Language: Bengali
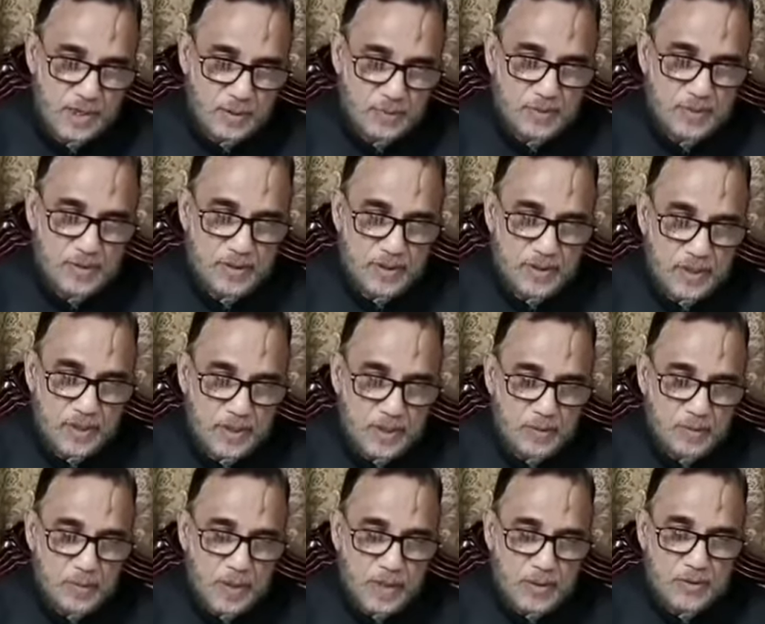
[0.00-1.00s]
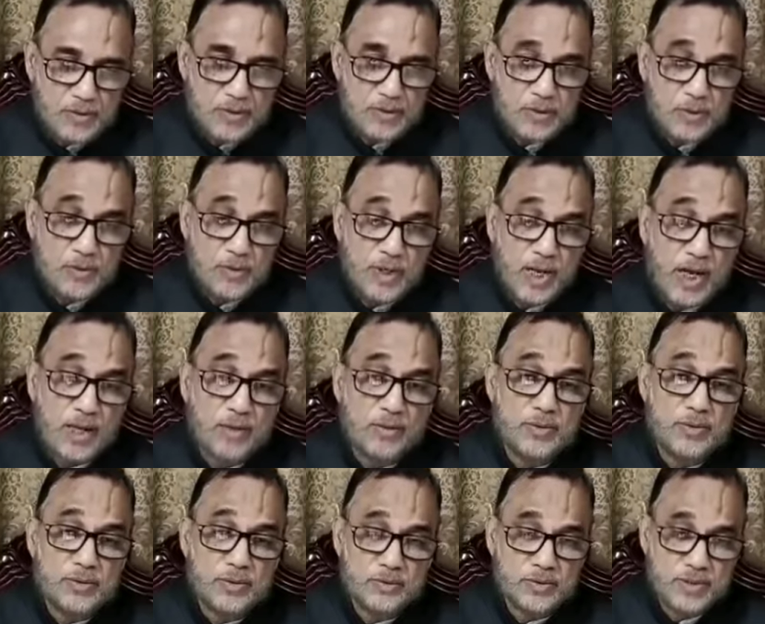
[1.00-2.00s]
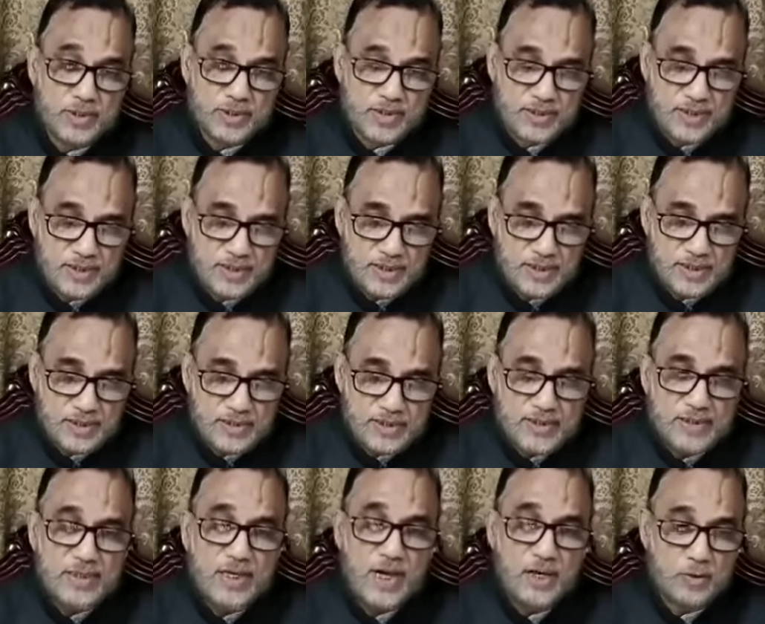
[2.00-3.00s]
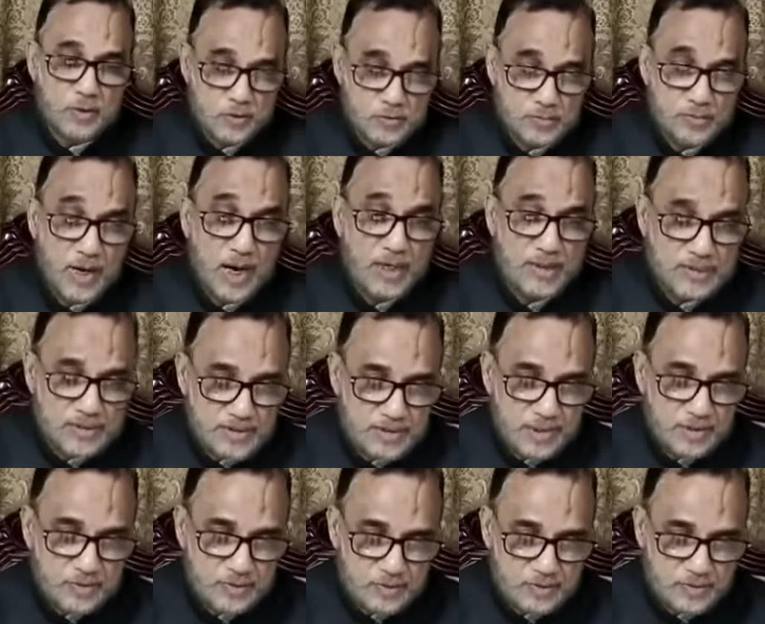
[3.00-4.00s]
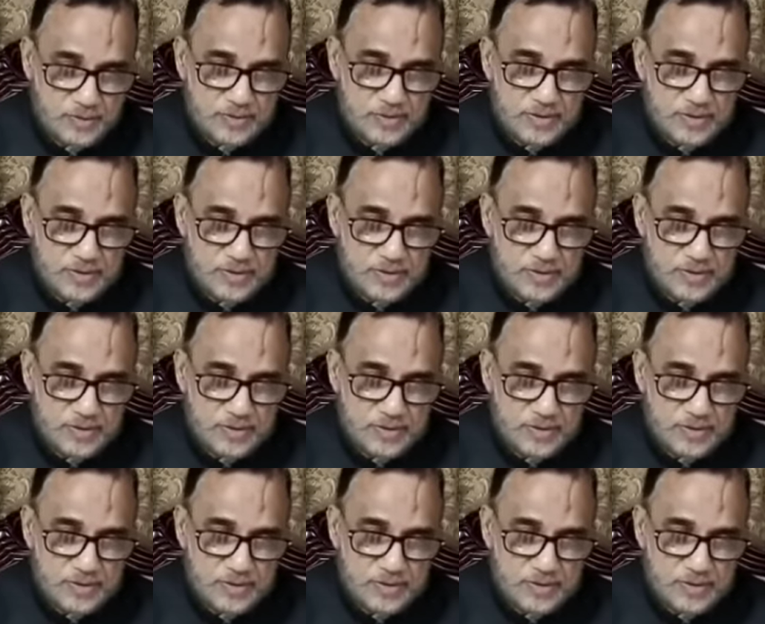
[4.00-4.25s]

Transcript: এবং মানুষ তখন আনন্দ করে শিকার করত বাঘ শিকার করত